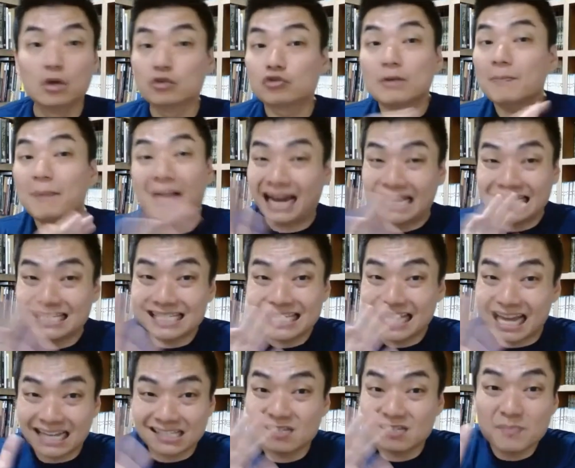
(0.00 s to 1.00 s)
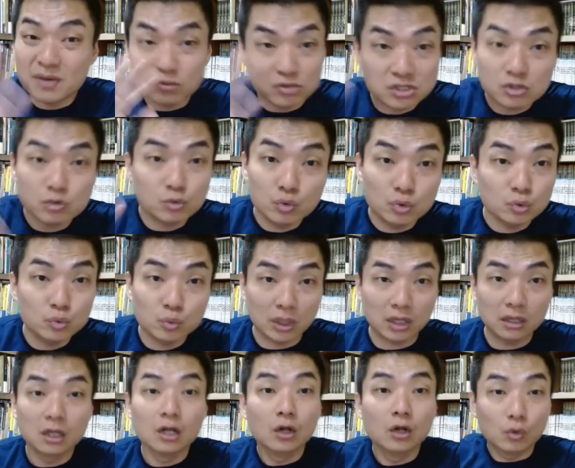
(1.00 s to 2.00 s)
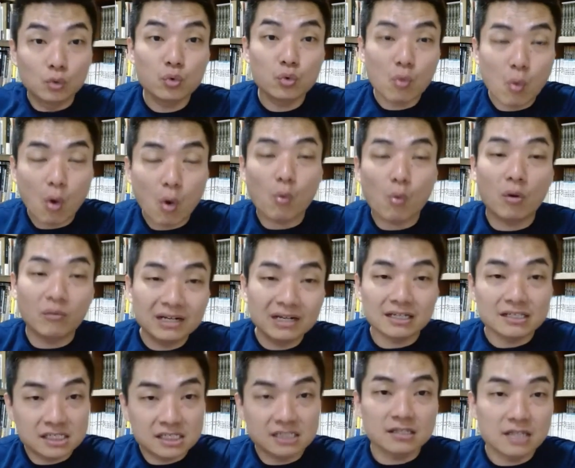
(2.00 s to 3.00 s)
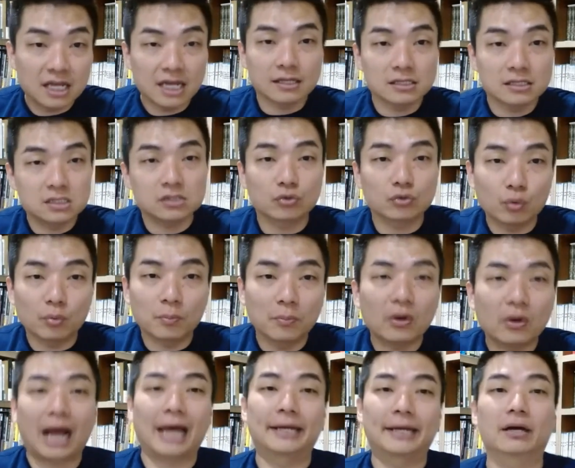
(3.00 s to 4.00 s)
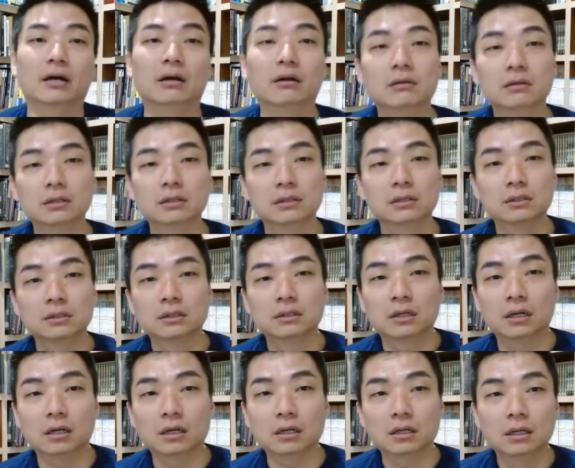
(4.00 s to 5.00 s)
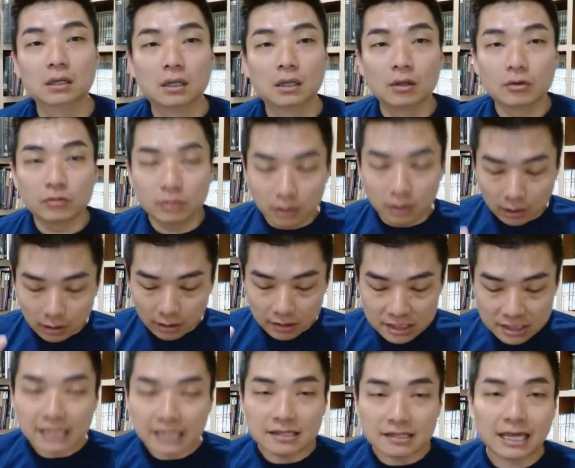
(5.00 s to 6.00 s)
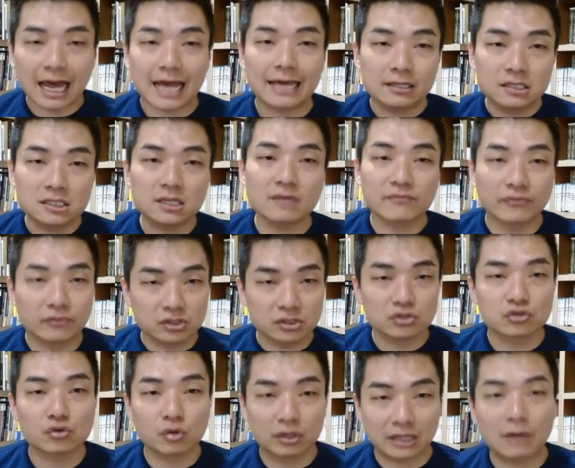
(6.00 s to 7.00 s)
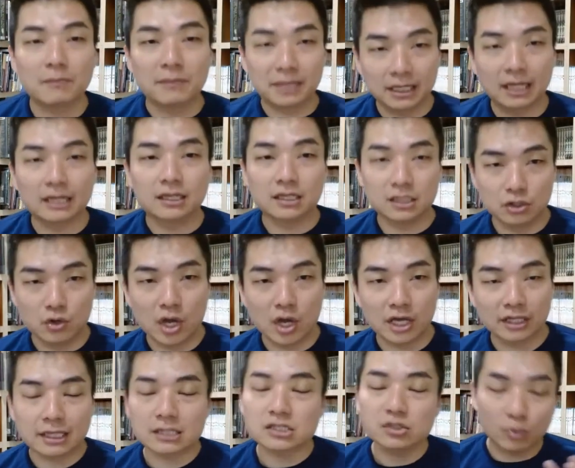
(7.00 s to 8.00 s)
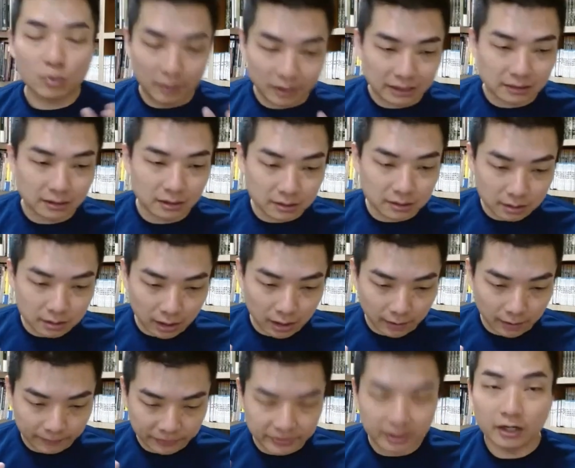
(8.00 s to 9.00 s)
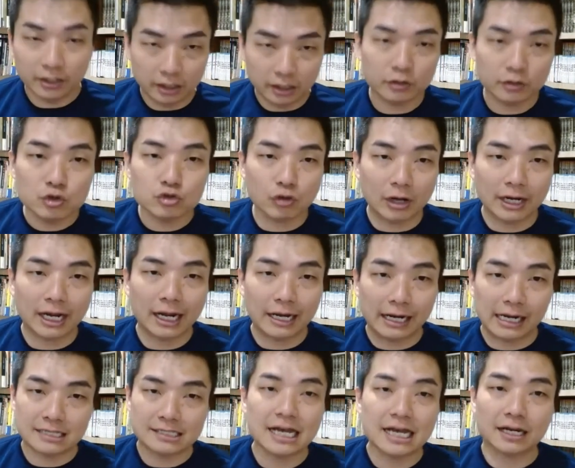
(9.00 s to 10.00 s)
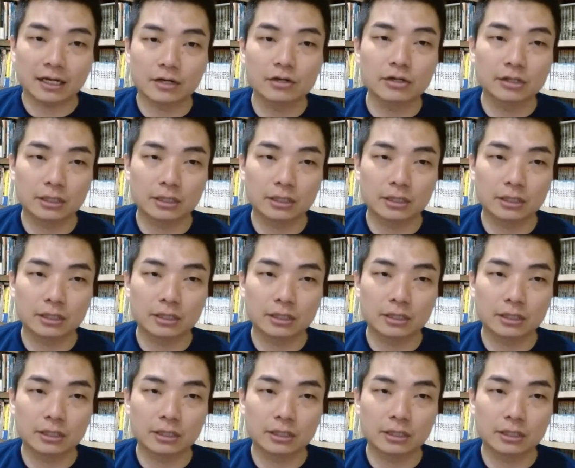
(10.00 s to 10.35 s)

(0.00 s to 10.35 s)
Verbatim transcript: 所以马来西亚是没有出路的。如果我们的津贴制度不改革，啊，现在政府是说到明年一月，但是我们嗯可能预算案啊，下个